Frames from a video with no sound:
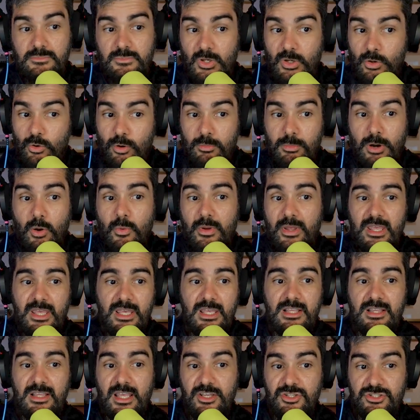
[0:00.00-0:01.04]
como alguém que
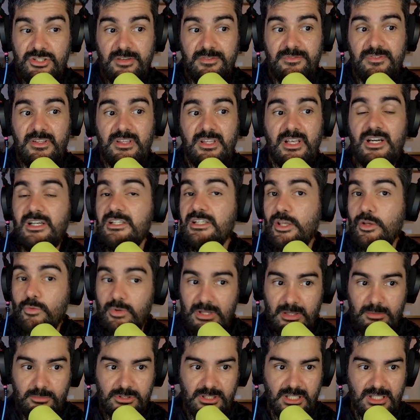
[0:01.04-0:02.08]
tem de defender a língua da
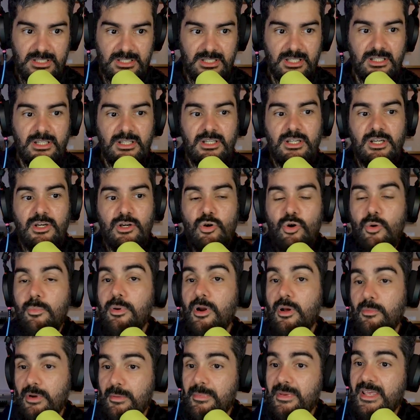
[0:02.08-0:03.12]
mudança. O
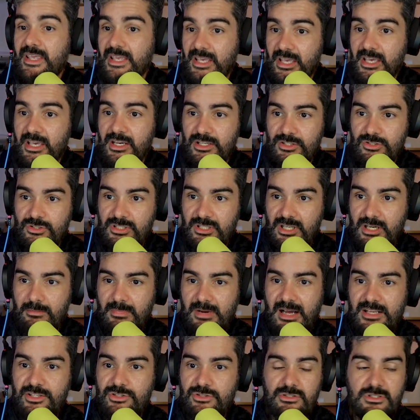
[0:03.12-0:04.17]
problema é que eles, os
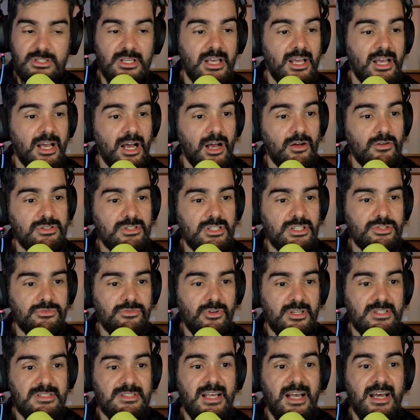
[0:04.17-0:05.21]
gramáticos, ao se
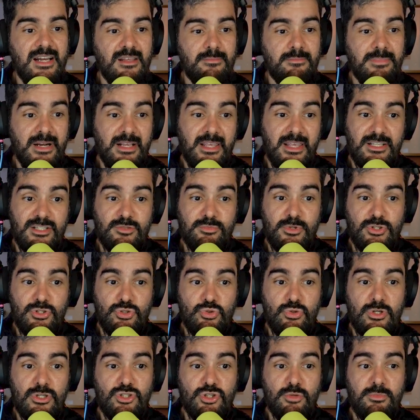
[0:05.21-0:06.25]
esforçarem para que as
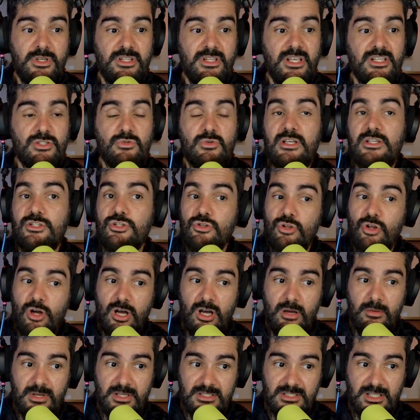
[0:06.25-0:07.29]
pessoas obedeçam às
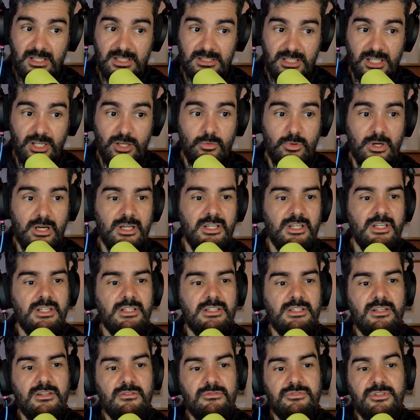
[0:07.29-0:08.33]
normas da língua,
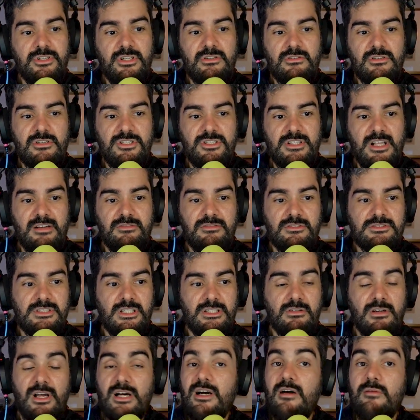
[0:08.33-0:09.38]
não viram que estavam dando um
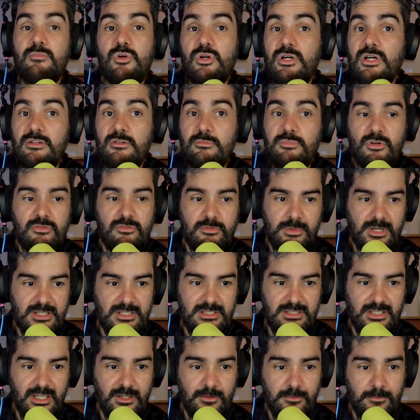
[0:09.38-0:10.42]
cala-boca no povo
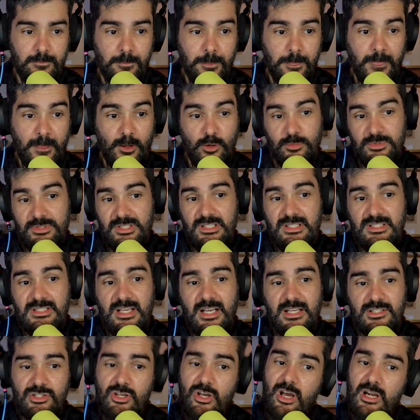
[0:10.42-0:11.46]
brasileiro. Como se
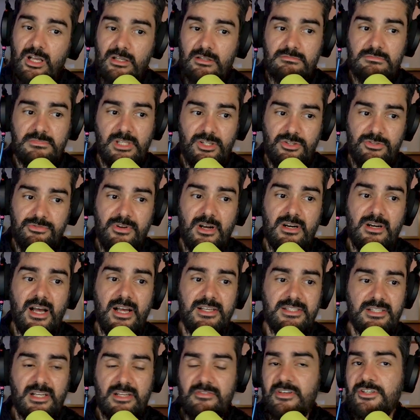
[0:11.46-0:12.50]
dissessem, olha, tem de falar e
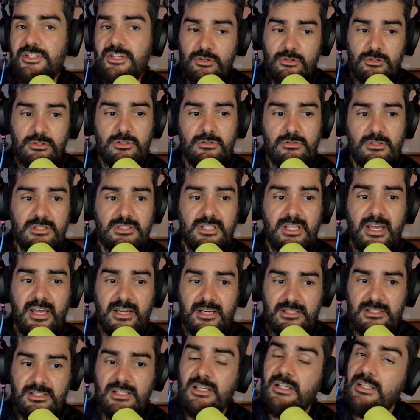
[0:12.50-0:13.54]
escrever de acordo com as
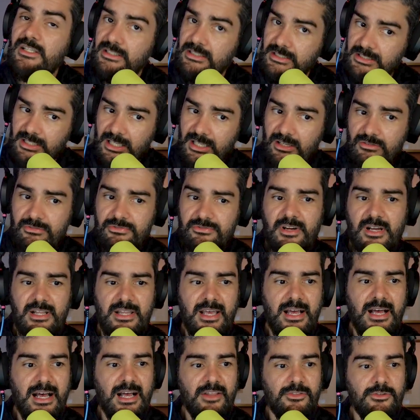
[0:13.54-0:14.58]
regras, não fala
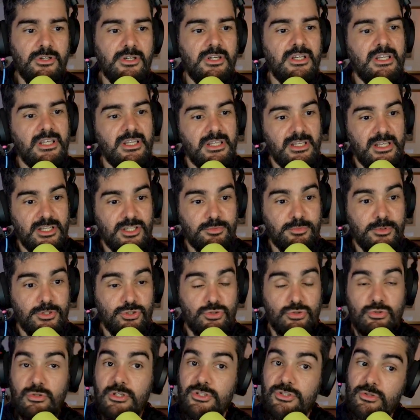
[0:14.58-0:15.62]
errado. E as
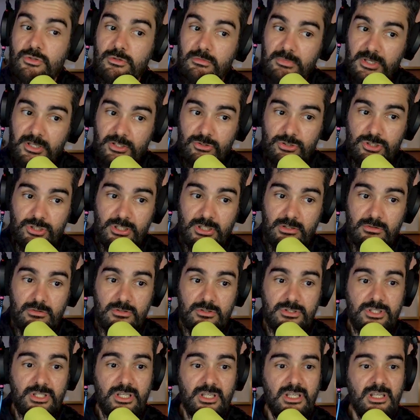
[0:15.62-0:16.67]
pessoas, com medo de não
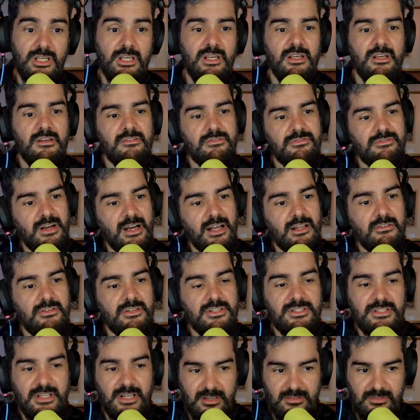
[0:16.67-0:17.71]
conseguir, falam e
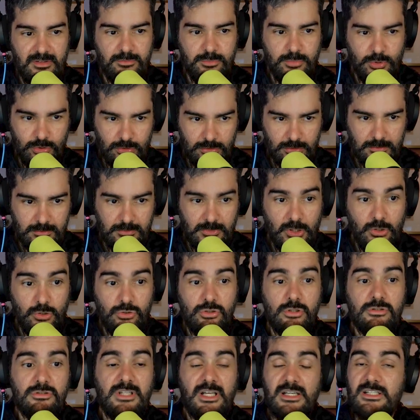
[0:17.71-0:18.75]
escrevem pouco. O
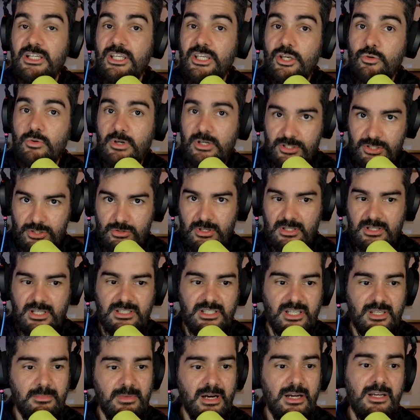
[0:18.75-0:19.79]
dono da língua, diz o
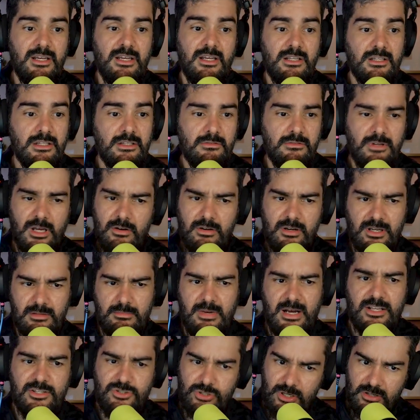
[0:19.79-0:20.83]
Ataliba, não é o
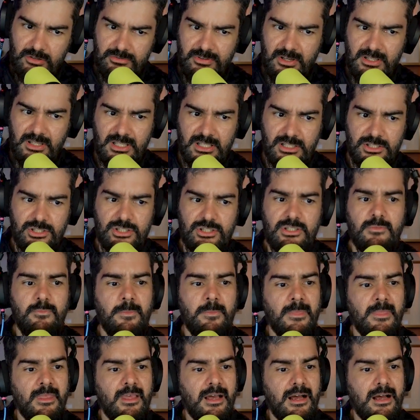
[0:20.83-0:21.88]
gramático, é o falante.
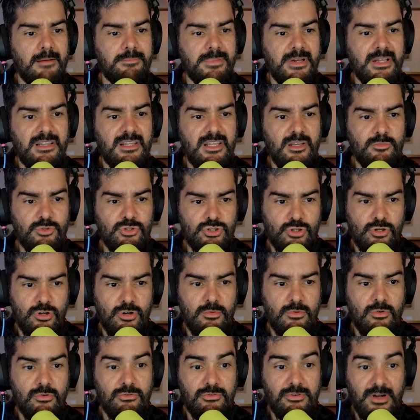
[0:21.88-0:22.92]
Aprendemos
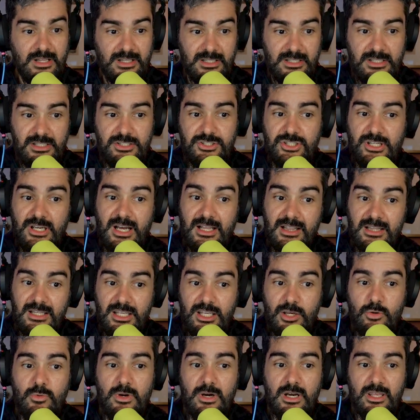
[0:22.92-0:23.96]
como o falante a
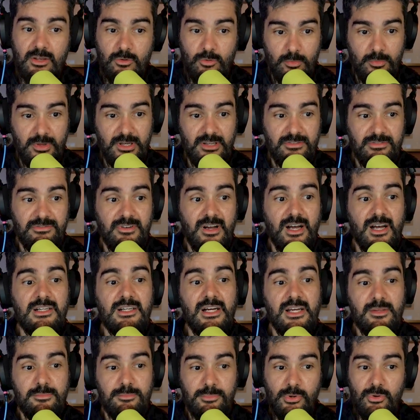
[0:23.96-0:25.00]
língua, como ele fala,
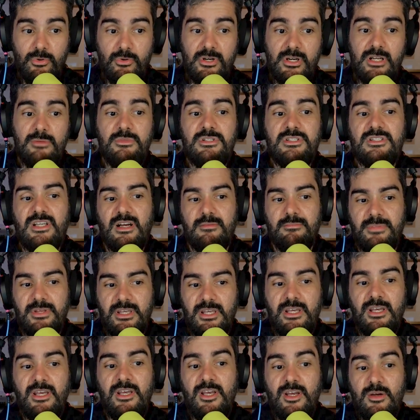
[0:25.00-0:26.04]
e procuramos saber
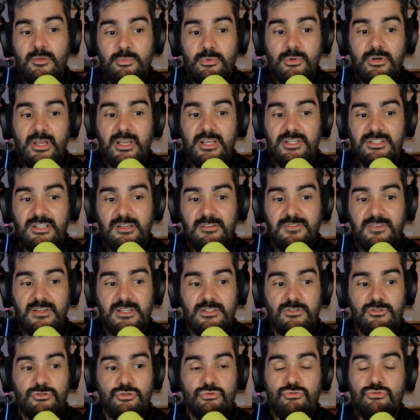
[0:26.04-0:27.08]
porque está
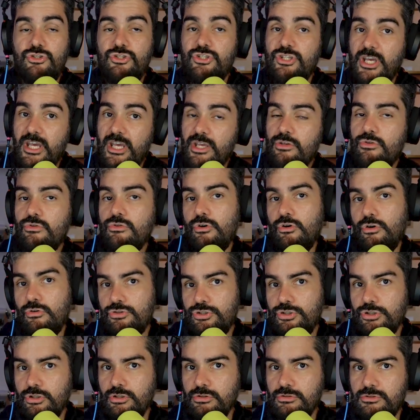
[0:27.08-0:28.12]
falando de um jeito ou de
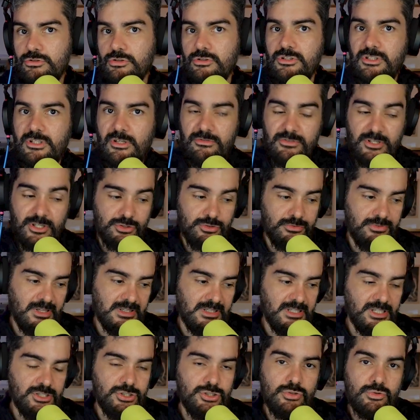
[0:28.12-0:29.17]
outro. Então veja, o
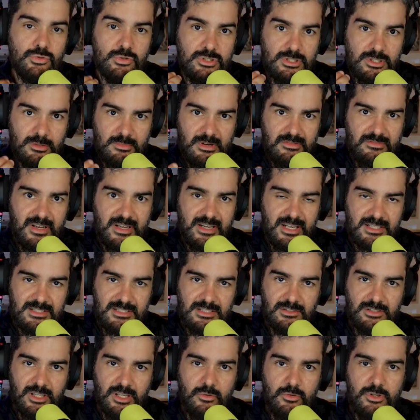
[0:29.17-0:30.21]
falante usa uma variação
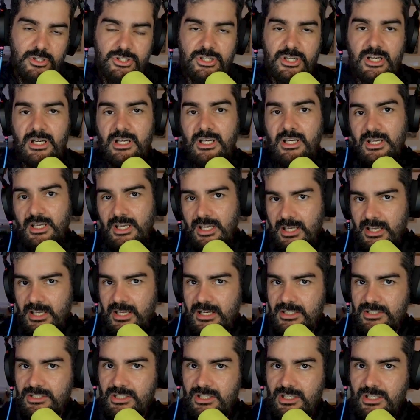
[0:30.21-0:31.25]
linguística e a
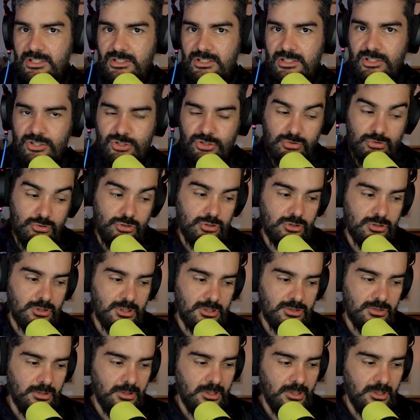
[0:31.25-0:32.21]
gente, estudioso,